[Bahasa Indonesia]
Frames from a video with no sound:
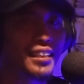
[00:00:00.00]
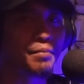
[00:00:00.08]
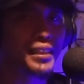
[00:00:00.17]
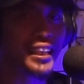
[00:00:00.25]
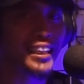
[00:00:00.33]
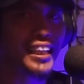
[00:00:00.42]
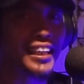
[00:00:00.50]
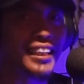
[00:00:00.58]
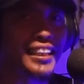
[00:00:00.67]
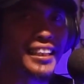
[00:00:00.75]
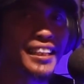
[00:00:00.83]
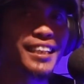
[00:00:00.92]
kesempatan
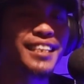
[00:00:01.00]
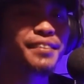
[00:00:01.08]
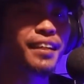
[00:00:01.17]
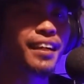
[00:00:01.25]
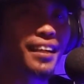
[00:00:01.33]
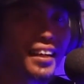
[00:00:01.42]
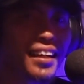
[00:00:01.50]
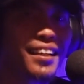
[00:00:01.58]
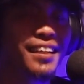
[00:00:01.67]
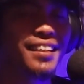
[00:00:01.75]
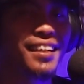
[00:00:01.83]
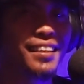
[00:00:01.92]
kali ini saya
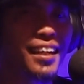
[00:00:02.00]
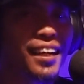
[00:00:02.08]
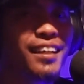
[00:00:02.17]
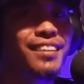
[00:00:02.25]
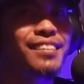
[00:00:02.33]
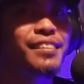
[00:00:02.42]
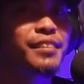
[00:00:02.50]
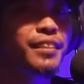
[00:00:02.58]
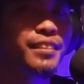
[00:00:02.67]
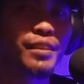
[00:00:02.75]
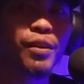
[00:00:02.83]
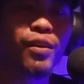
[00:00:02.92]
kedatangan
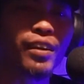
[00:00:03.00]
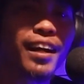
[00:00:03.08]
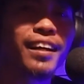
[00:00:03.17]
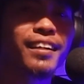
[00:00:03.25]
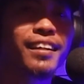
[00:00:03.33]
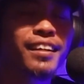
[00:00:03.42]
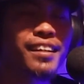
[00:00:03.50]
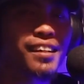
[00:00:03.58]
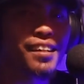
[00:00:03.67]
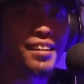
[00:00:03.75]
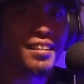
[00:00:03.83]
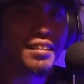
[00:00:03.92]
seseorang
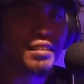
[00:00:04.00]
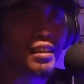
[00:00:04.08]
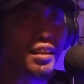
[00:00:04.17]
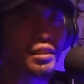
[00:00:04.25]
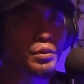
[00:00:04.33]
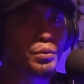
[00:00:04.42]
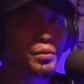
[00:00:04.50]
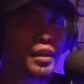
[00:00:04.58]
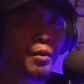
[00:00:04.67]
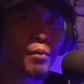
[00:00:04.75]
yang sudah